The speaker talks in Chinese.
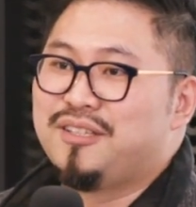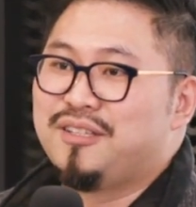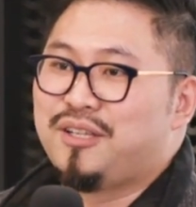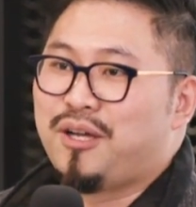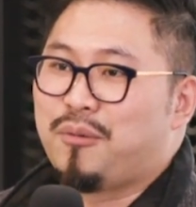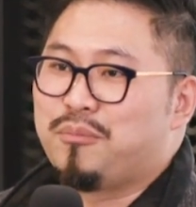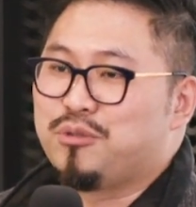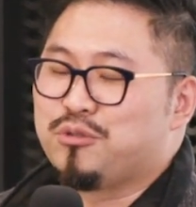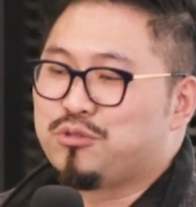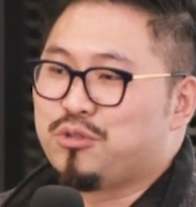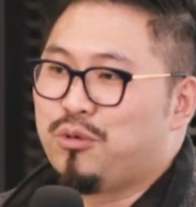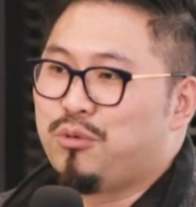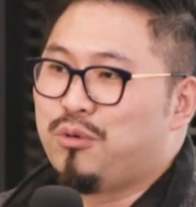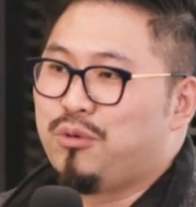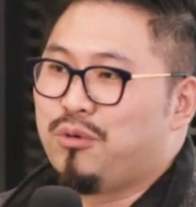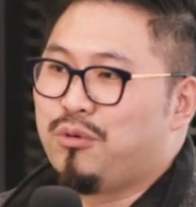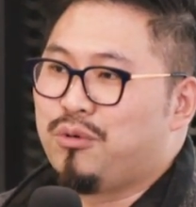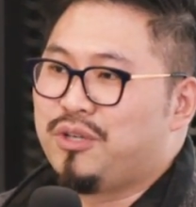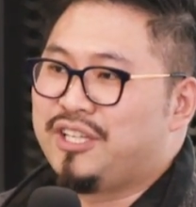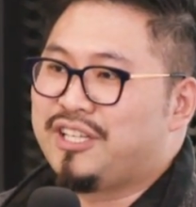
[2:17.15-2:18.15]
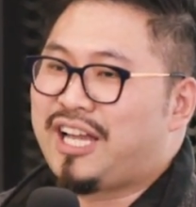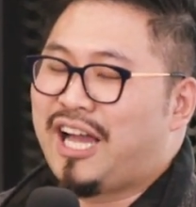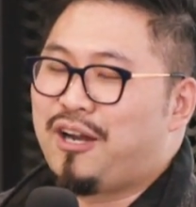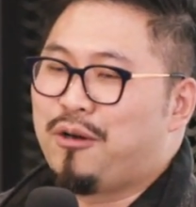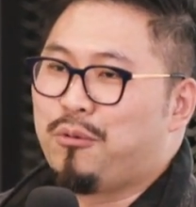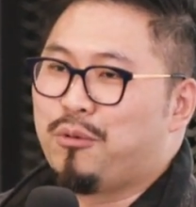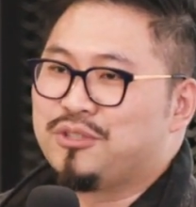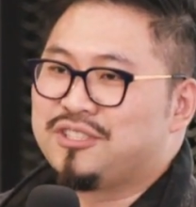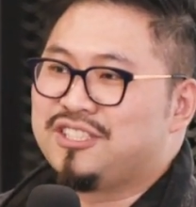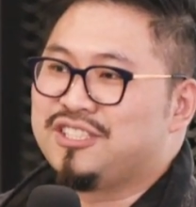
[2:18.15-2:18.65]
好，比如说我我我离开了
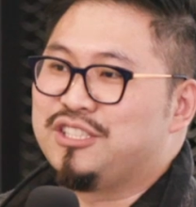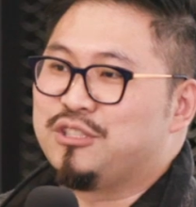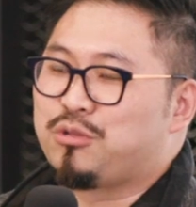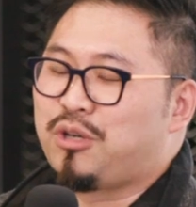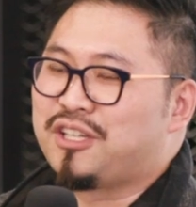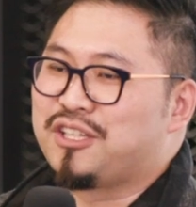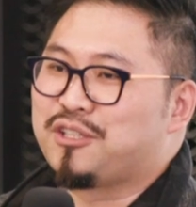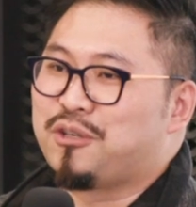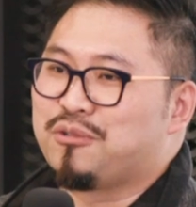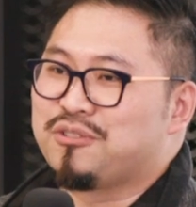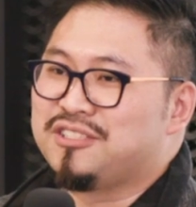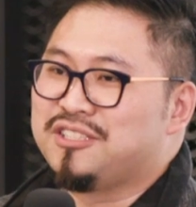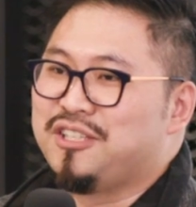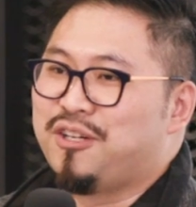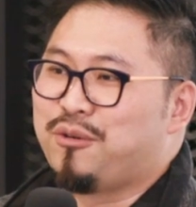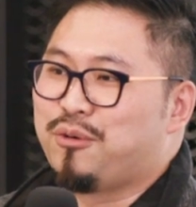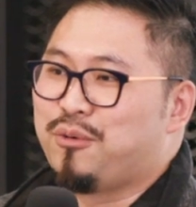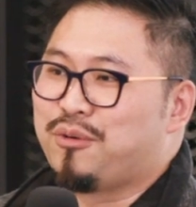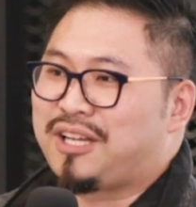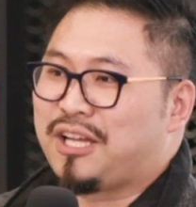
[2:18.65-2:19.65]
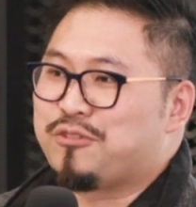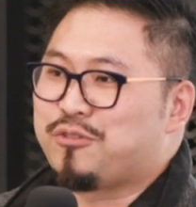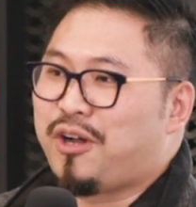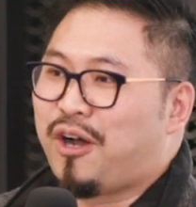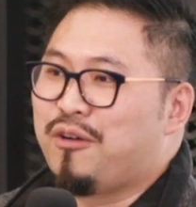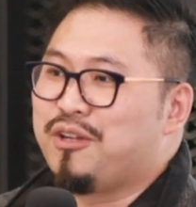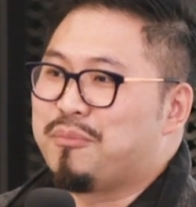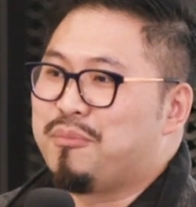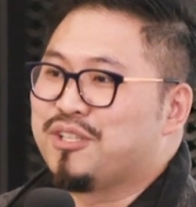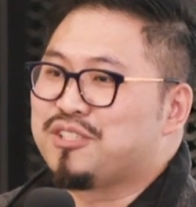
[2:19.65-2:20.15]
我自己创的公司以后，感觉
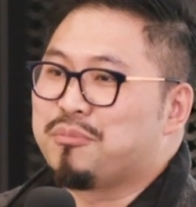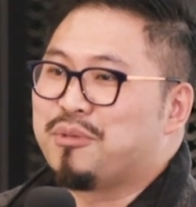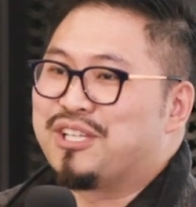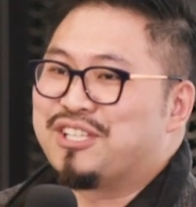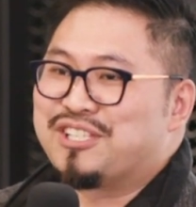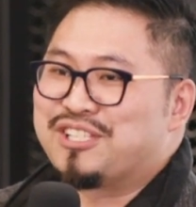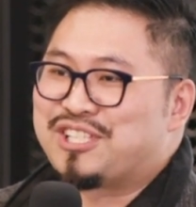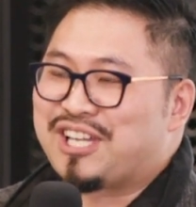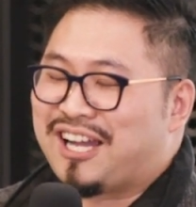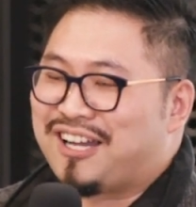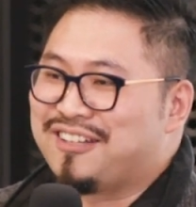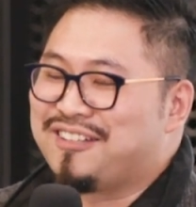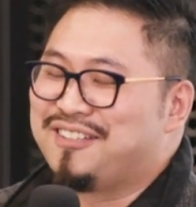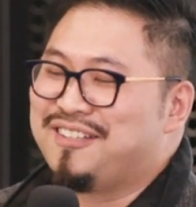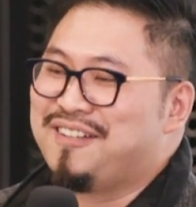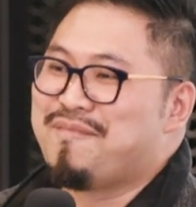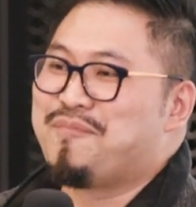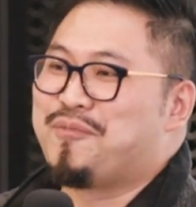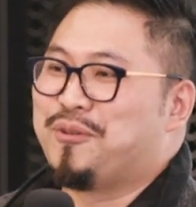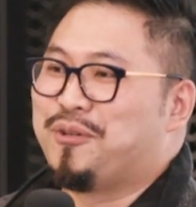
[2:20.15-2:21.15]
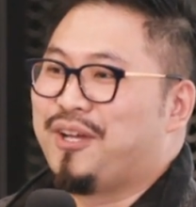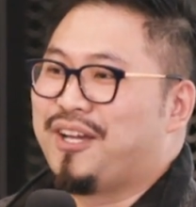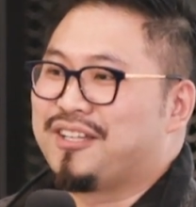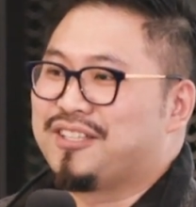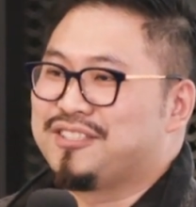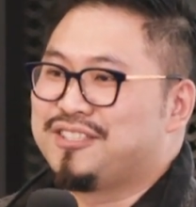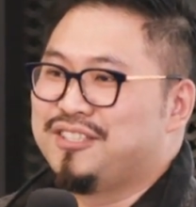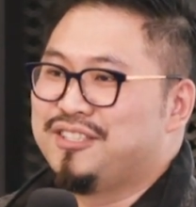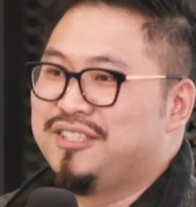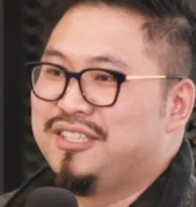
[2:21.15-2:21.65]
好像也没什么影响，对不对？
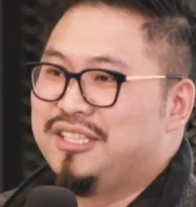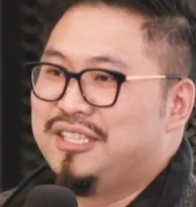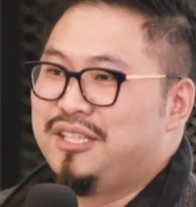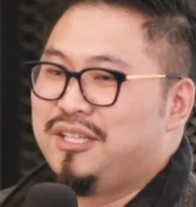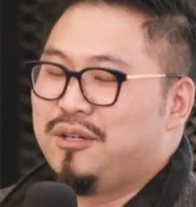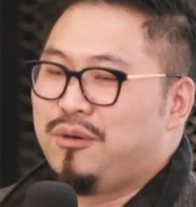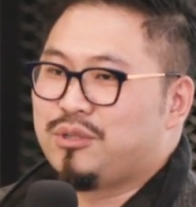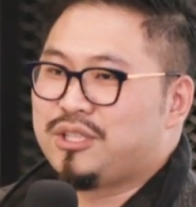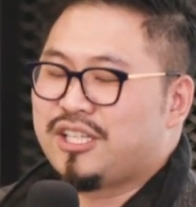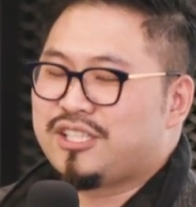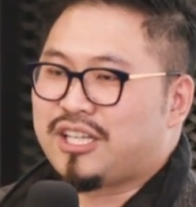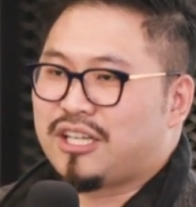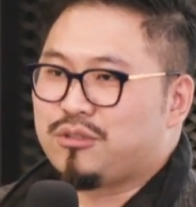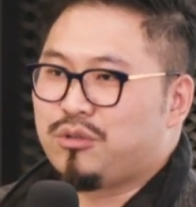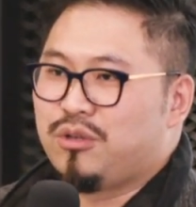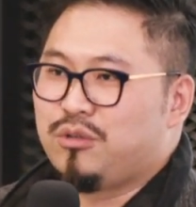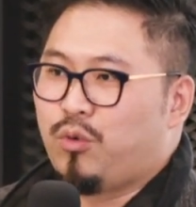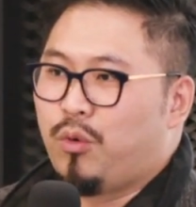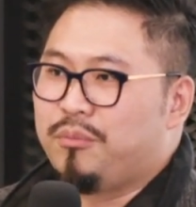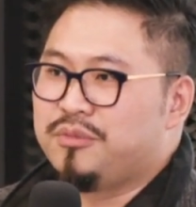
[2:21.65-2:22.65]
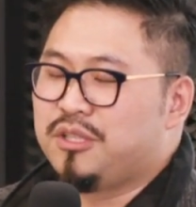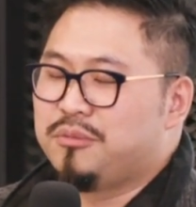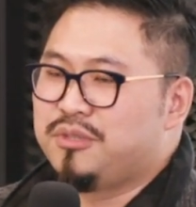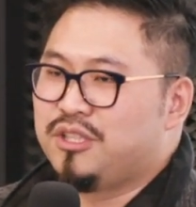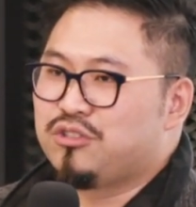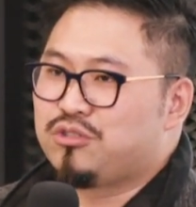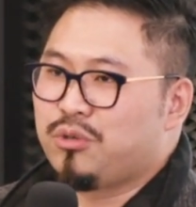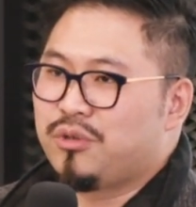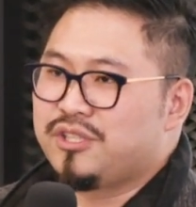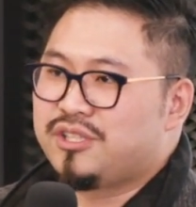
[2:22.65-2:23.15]
可是我在想说，我们能不
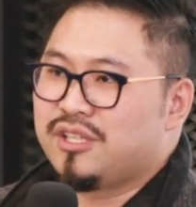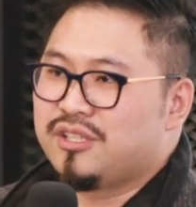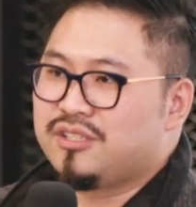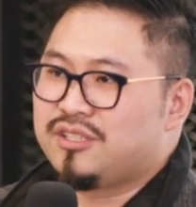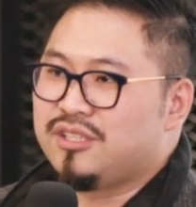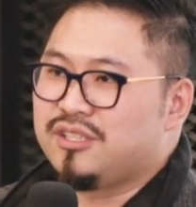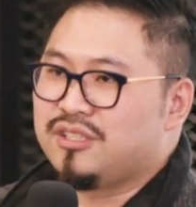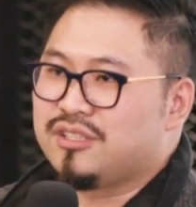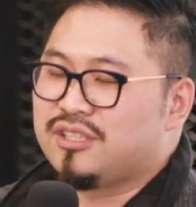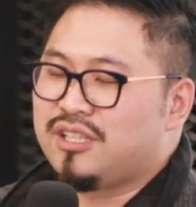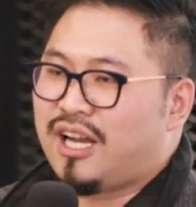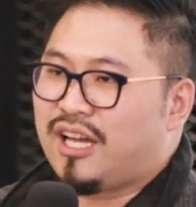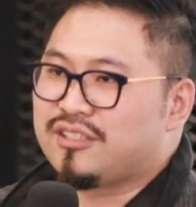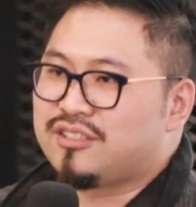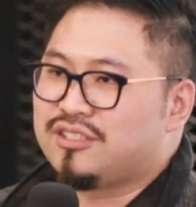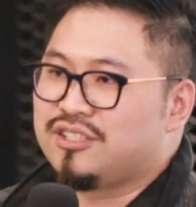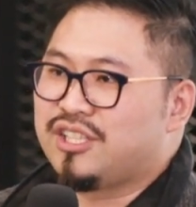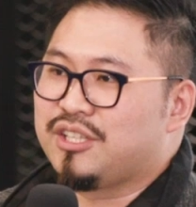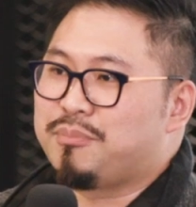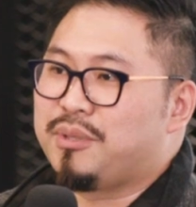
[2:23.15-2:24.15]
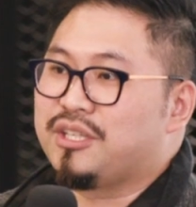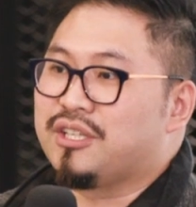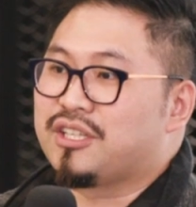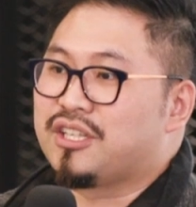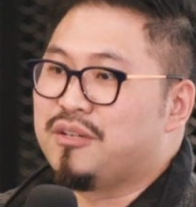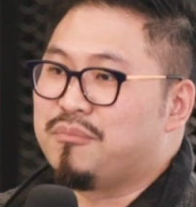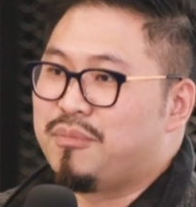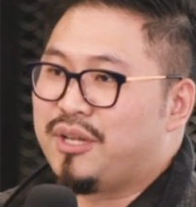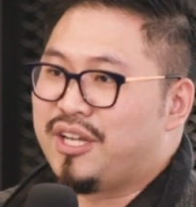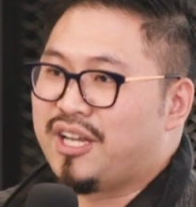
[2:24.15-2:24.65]
能做一些事情是让世界变得
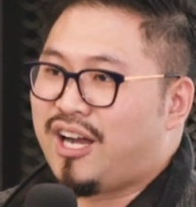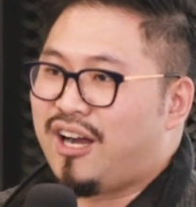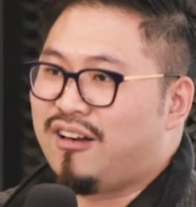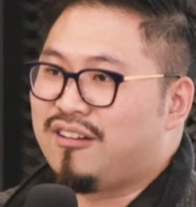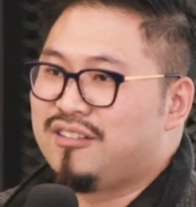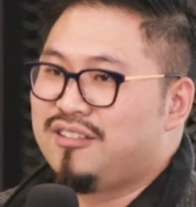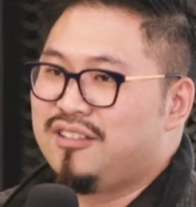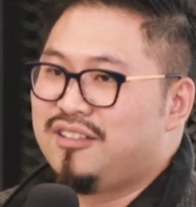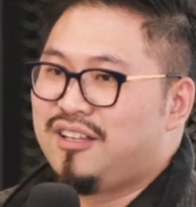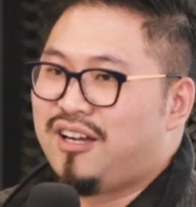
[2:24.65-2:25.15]
更美好？